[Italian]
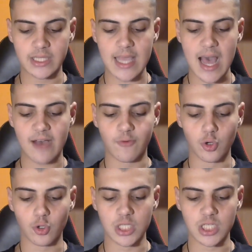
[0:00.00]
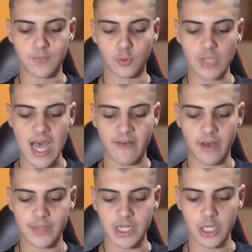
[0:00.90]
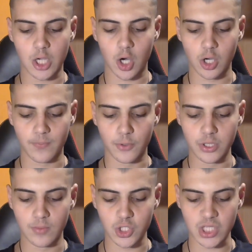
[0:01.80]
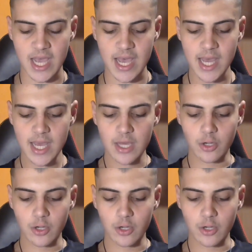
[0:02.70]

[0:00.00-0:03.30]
diavolo disputava per il corpo di Mosè,